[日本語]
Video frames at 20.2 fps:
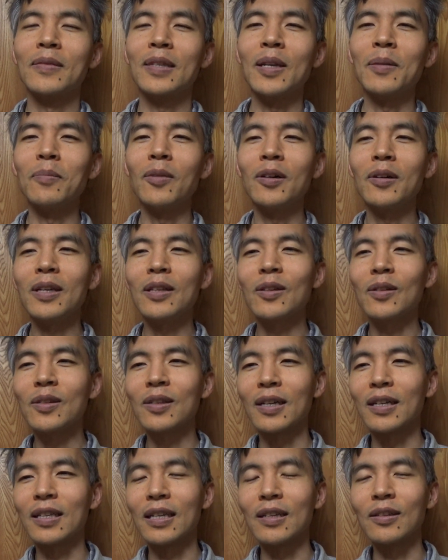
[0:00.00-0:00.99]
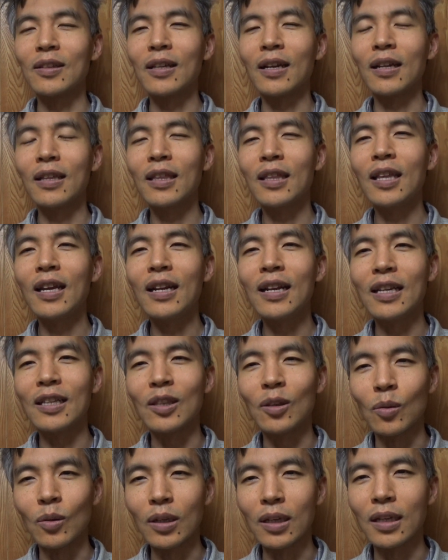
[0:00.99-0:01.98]
でもう1つがですね
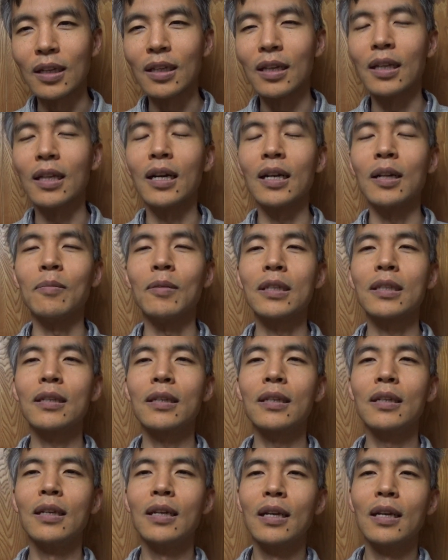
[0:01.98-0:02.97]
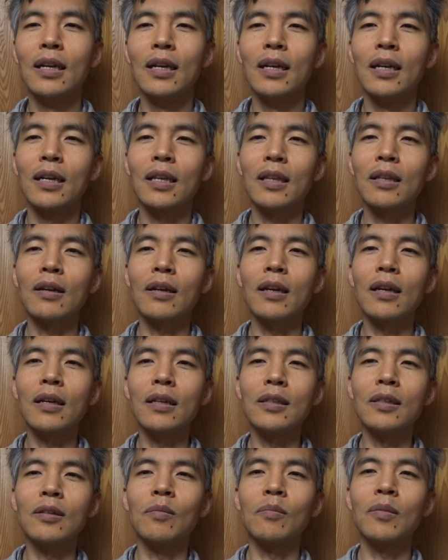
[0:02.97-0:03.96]
テリトリーになります。では、
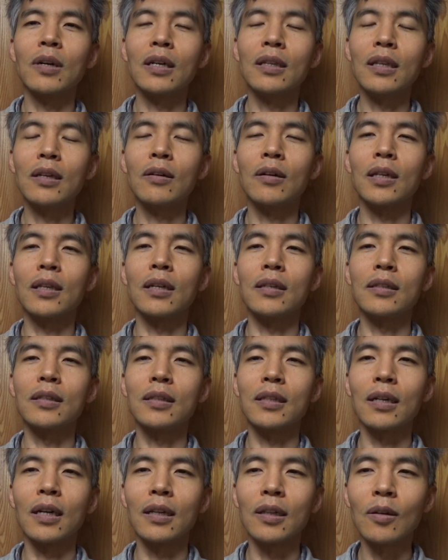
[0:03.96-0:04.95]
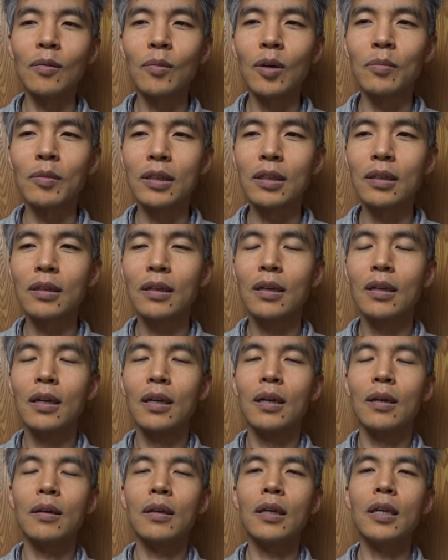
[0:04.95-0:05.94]
えー、順番にお話ししたいと思います。
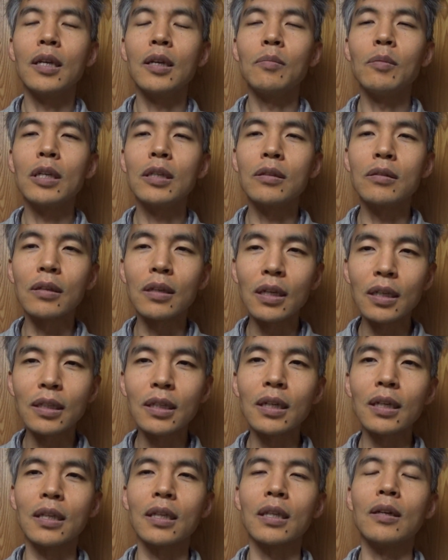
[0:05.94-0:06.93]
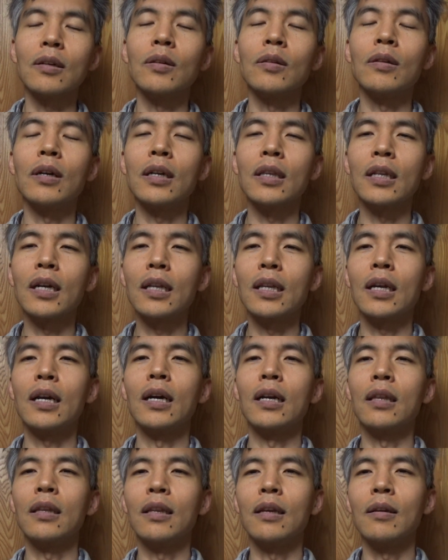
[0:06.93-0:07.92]
秘密基地っていうのは何
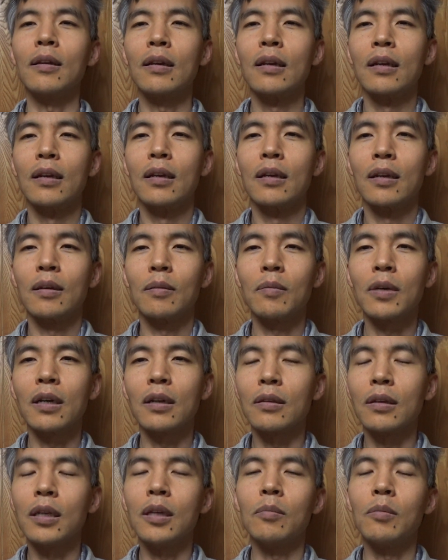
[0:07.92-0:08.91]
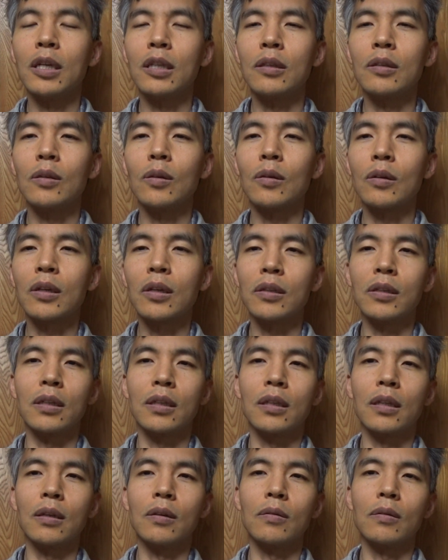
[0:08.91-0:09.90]
かって、まあ、あの秘密の基
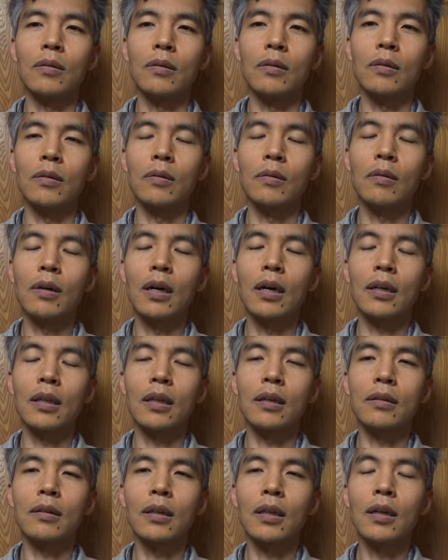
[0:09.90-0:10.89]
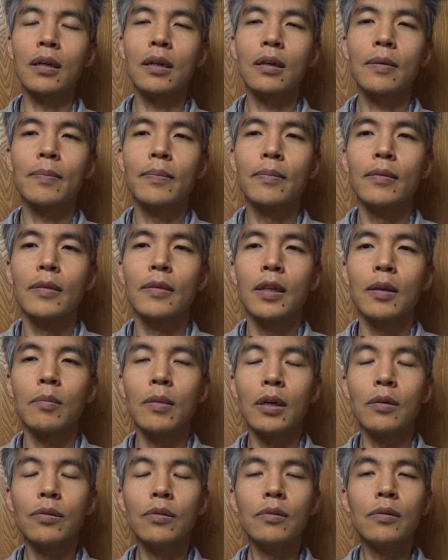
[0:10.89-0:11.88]
地っていうのはですね、
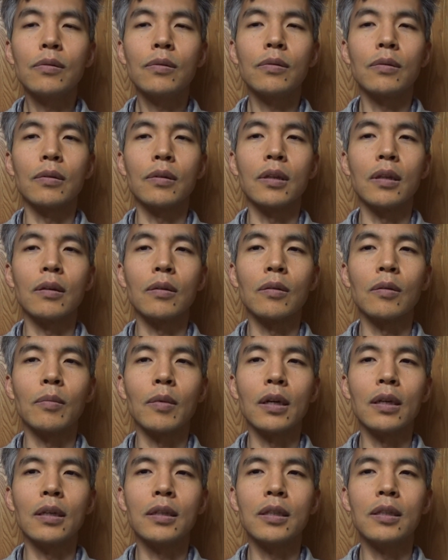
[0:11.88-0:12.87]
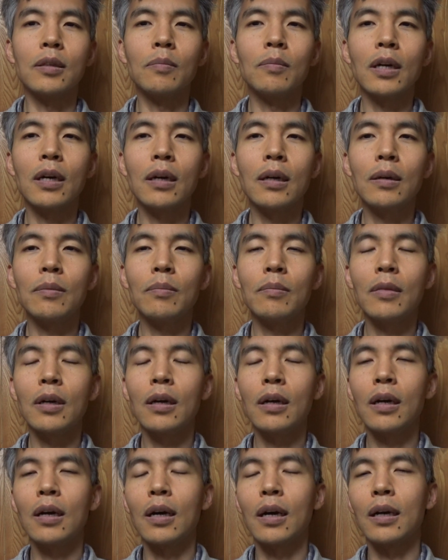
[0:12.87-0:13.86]
まあ、夫婦っていうのは一番
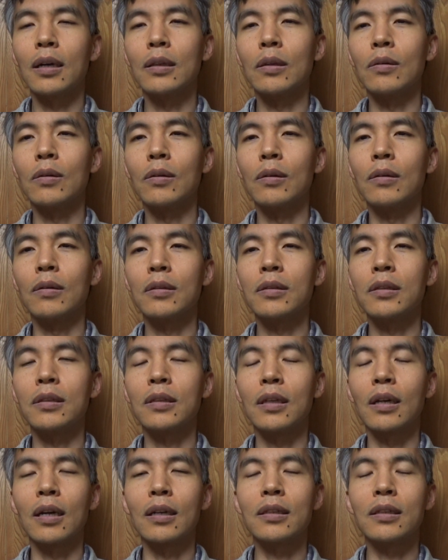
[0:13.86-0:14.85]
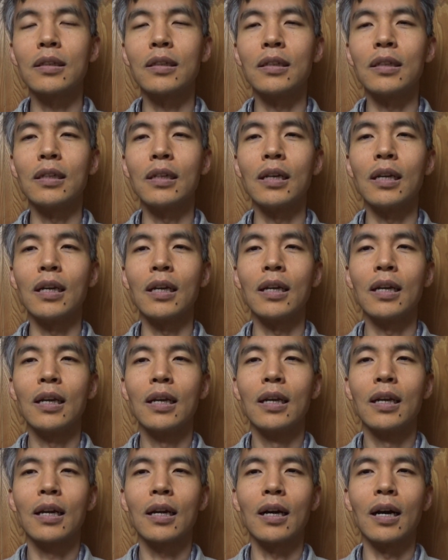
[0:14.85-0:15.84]
まああの親しい
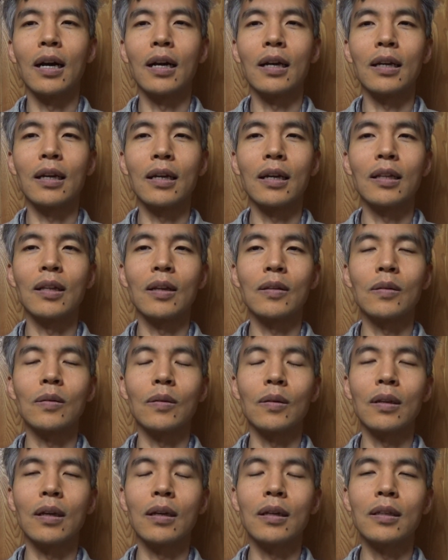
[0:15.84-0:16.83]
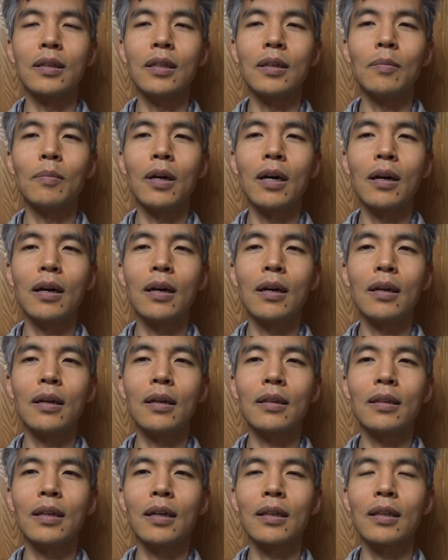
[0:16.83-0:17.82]
関係ですよね一
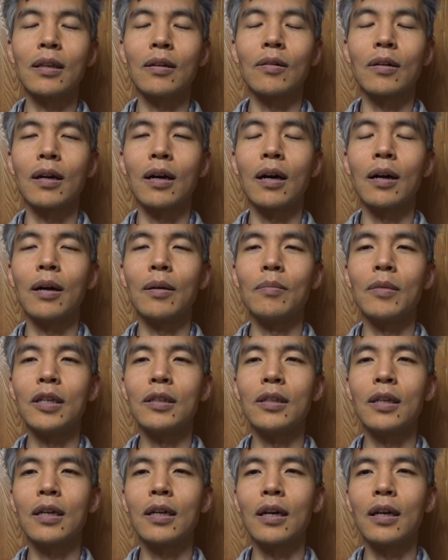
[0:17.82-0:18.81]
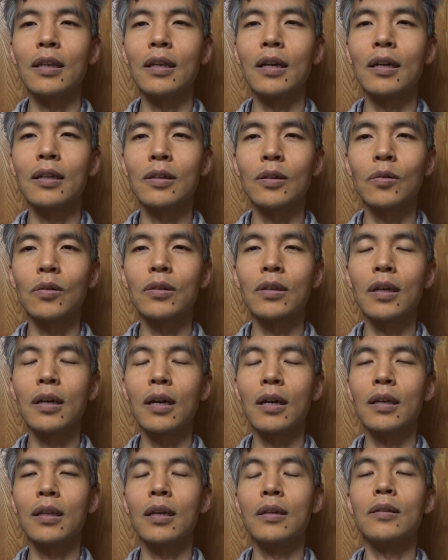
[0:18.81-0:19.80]
番なんていうか身近な存
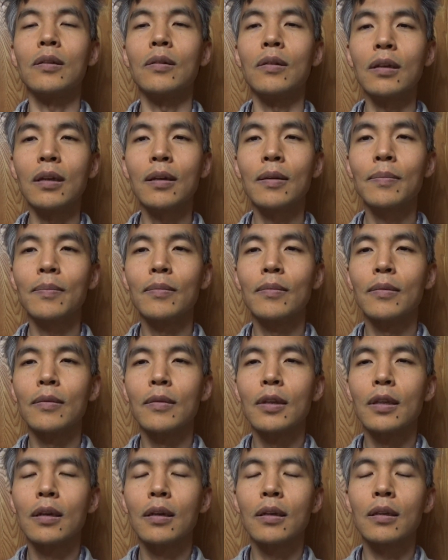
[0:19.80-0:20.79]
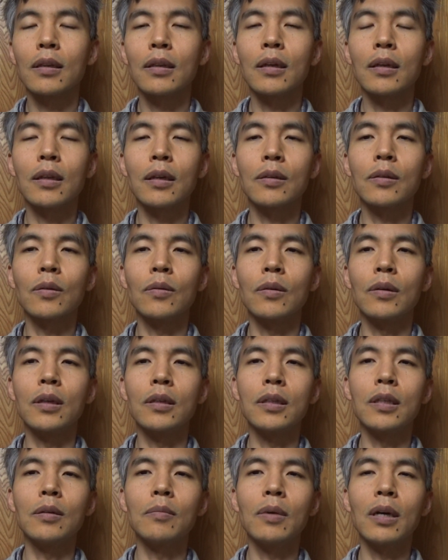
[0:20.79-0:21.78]
在ですよね。ただその
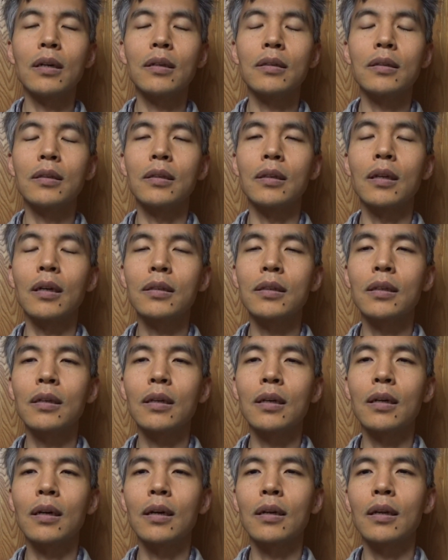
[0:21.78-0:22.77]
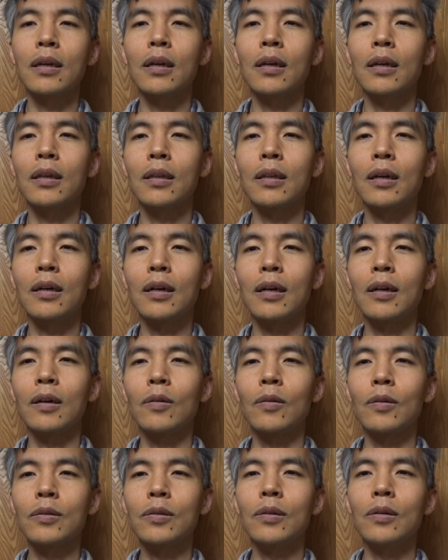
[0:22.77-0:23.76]
一番親しい関係だから
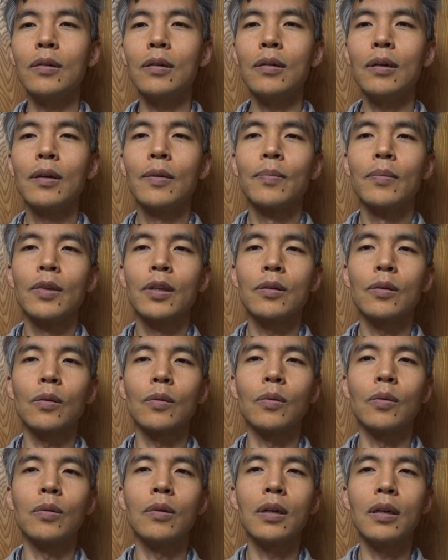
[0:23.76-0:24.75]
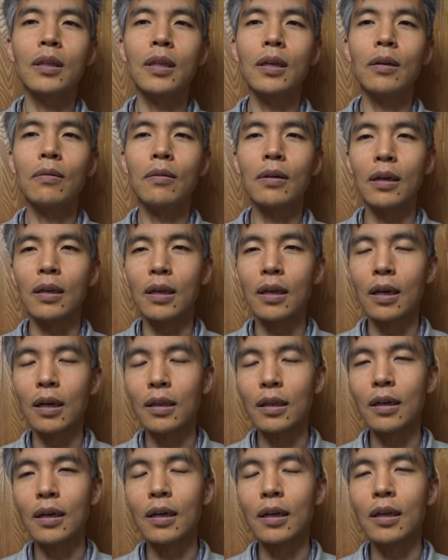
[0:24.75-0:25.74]
こそその触れてはいけ
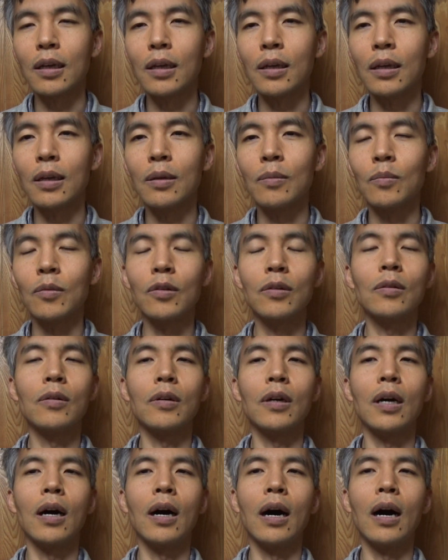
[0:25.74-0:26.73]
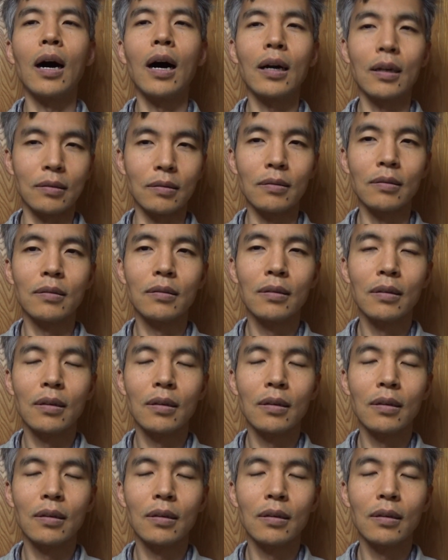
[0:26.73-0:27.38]
ないものがある